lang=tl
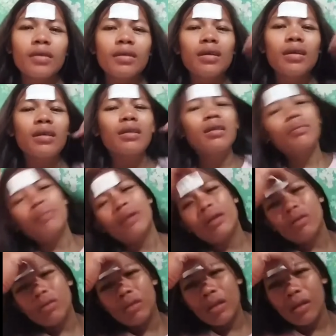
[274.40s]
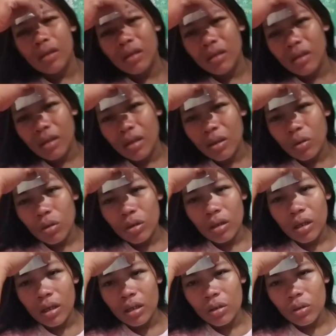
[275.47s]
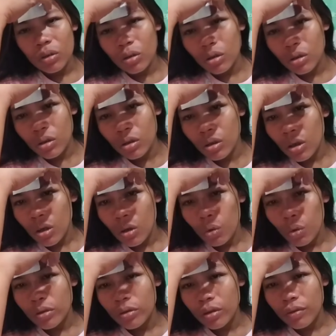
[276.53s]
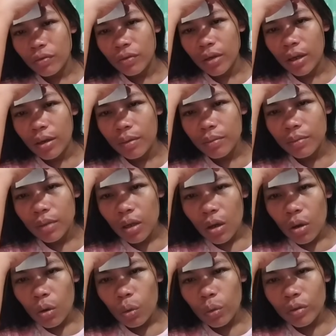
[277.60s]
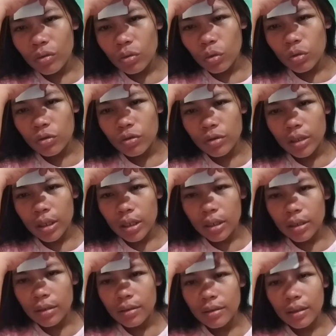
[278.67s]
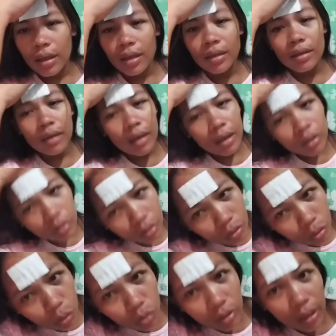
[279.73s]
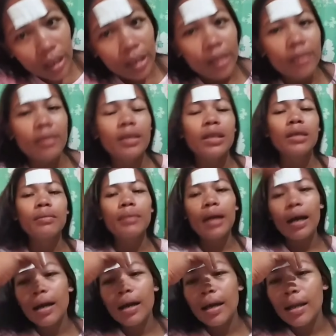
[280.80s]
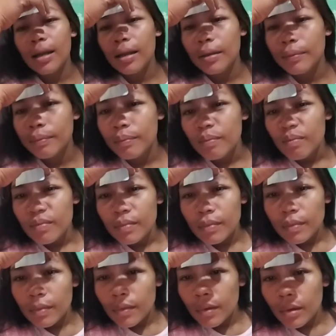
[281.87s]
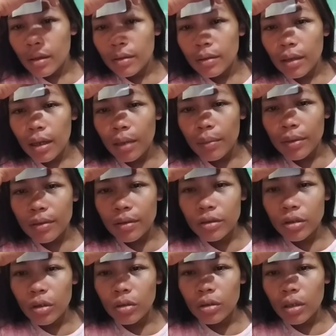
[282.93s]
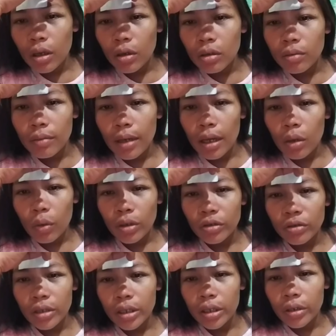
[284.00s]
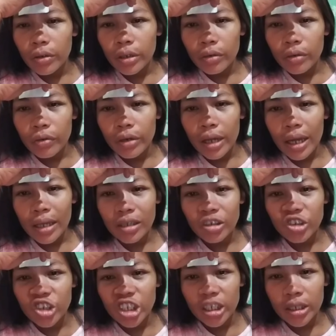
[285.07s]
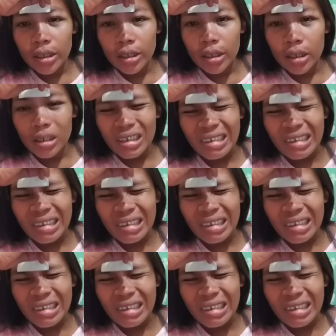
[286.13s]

Sakit na pa. Tanggalin ko na talaga to. Watching from Wisconsin. Saan ka ngayon? Dito ko sa Iligan City, mahal. Salamat sa shout out, mahal. Watching here in Riyadh. She need...